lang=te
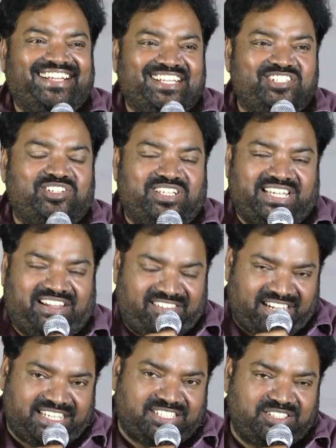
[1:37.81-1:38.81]
సో ఈ
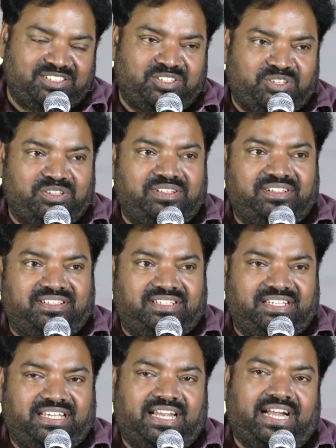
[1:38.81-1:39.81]
అవకాశం
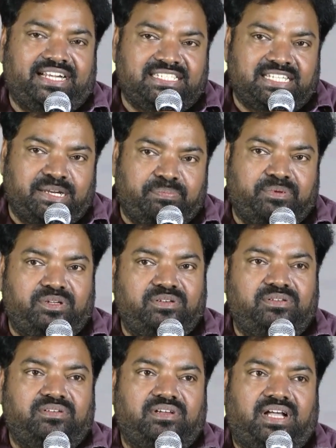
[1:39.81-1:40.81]
ఇలాంటి స్క్రిప్టు
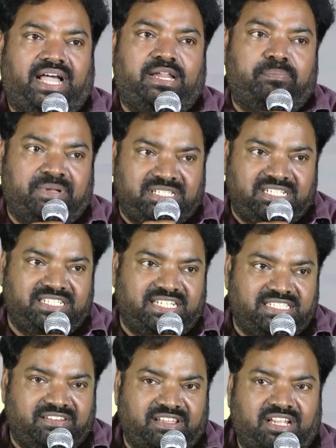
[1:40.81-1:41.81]
ఆయన ప్రజెంట్
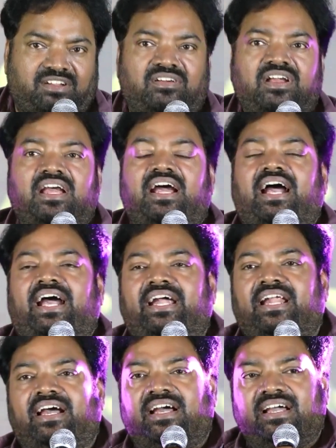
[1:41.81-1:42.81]
చేసే విధానం ఆయన
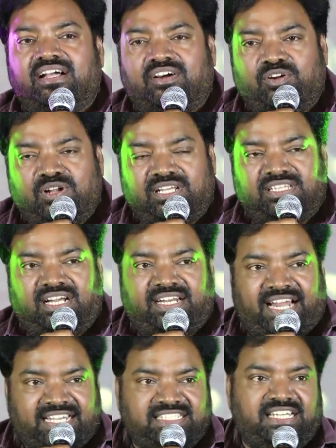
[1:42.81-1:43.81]
కోల్కతా
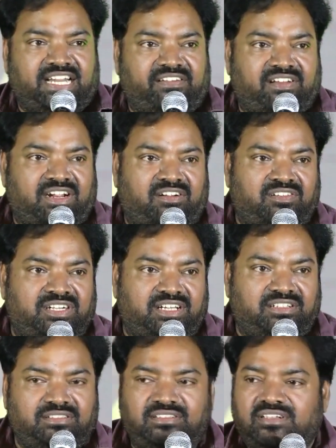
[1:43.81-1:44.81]
ట్యాక్సీ డ్రైవర్గా
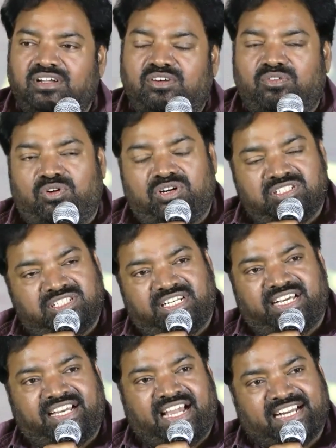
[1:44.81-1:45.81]
ఉంటారు ఓల్డ్ సిటీ
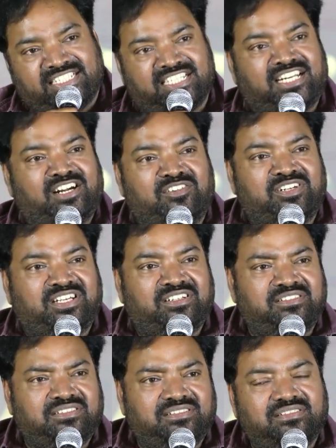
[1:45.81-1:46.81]
గ్యాంగ్స్టర్గా ఉంటారు
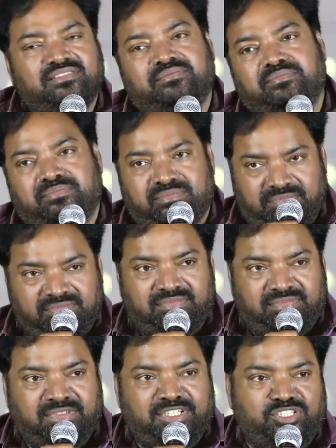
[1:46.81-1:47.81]

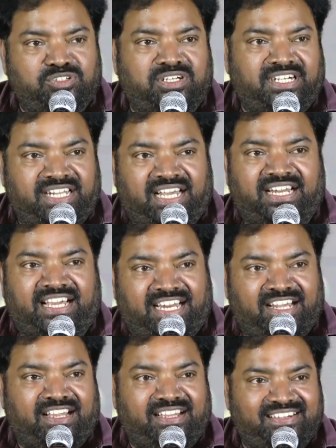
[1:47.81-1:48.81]
మీరు చూడండి అన్న ఎలా
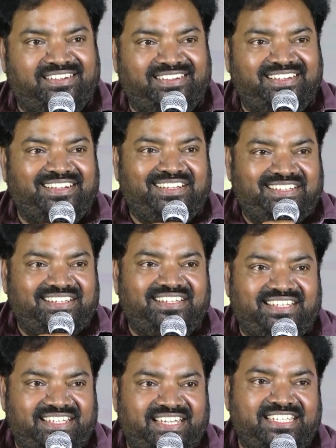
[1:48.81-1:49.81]

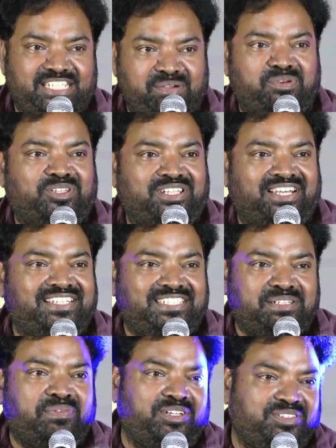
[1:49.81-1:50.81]
ఏం చేయబోతున్నారు ఈ
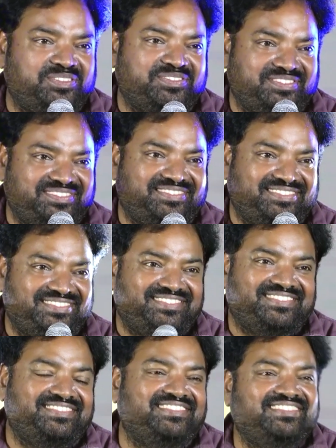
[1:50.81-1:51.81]
సినిమాలో
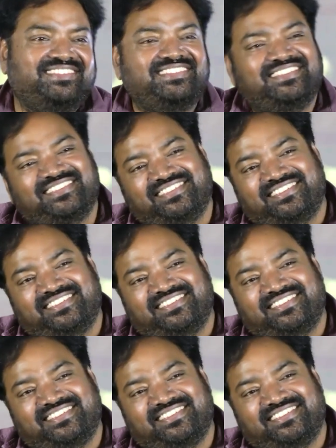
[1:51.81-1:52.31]
చాలా సంతోషంగా